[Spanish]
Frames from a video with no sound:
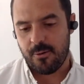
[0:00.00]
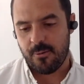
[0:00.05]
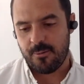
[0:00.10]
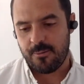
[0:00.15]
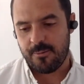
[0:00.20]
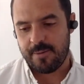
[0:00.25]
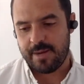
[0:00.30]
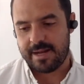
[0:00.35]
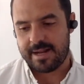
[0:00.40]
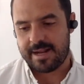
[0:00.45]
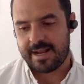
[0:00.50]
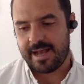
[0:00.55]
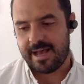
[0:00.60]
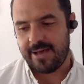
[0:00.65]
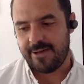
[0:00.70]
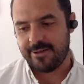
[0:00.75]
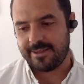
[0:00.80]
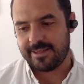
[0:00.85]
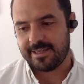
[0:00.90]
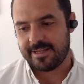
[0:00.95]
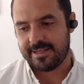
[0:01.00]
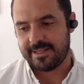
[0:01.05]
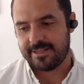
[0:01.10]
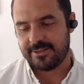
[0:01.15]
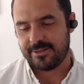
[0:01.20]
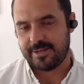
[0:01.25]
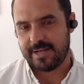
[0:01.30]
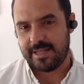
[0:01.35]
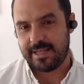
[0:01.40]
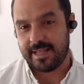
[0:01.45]
un mercado
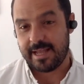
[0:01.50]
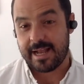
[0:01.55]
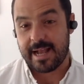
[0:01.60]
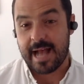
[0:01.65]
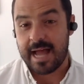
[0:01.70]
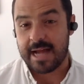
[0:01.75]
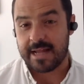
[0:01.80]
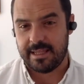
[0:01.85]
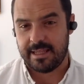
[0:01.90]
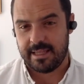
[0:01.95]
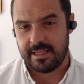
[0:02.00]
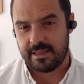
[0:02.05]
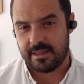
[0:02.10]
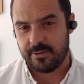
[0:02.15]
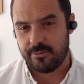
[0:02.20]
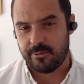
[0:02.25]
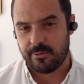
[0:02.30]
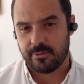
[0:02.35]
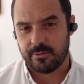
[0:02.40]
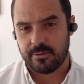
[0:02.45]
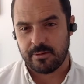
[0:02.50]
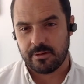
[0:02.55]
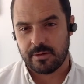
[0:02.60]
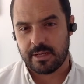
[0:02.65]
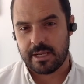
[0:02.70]
internacional de carne de tiburón,